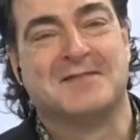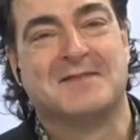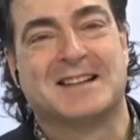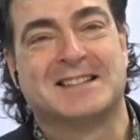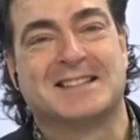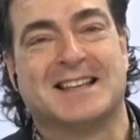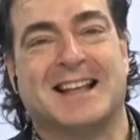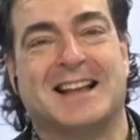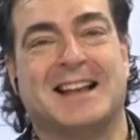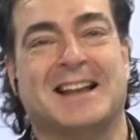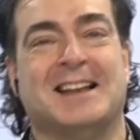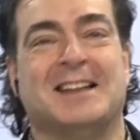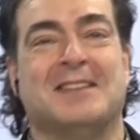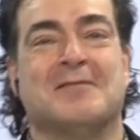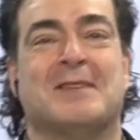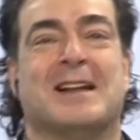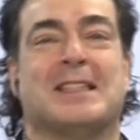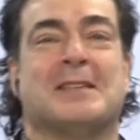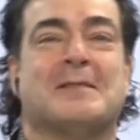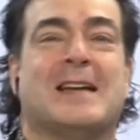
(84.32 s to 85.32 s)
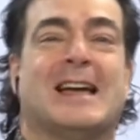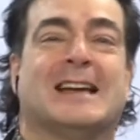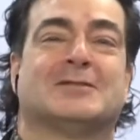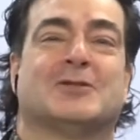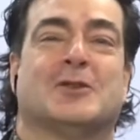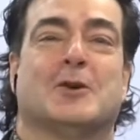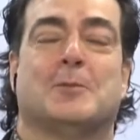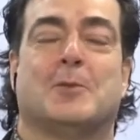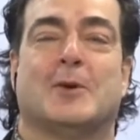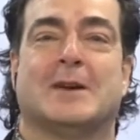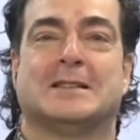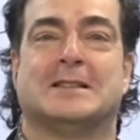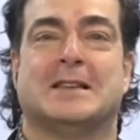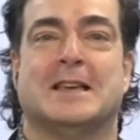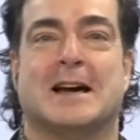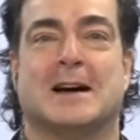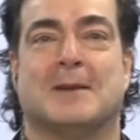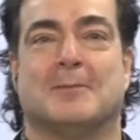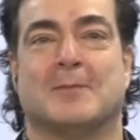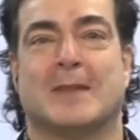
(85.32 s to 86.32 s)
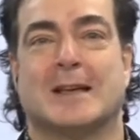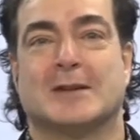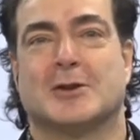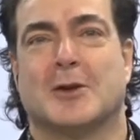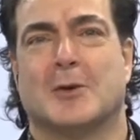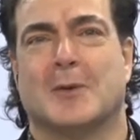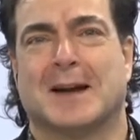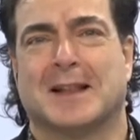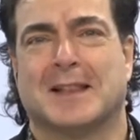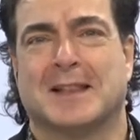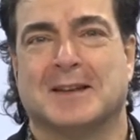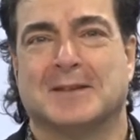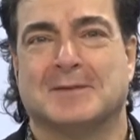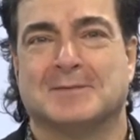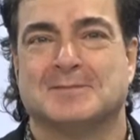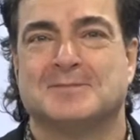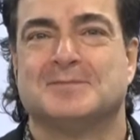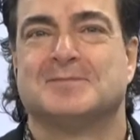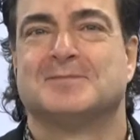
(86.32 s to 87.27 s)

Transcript: Alain Marcel, madre mía, es todo poesía. Es Tú todo tampoco, del